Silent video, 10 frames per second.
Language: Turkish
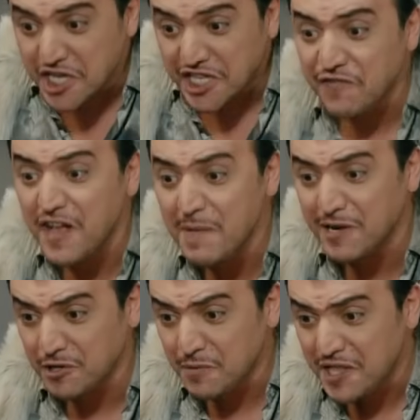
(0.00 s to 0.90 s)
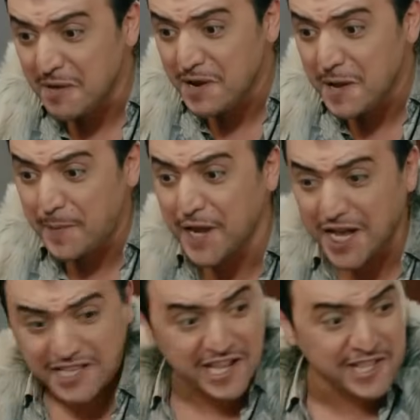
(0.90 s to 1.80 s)
İstifa mektubundan bile
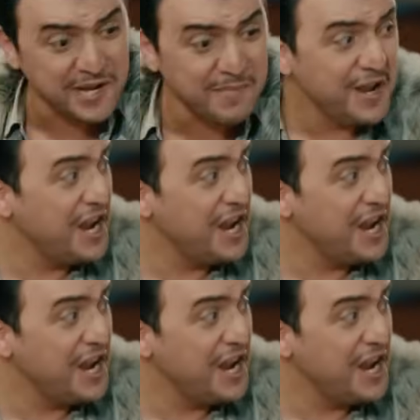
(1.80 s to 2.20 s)
para kazandım.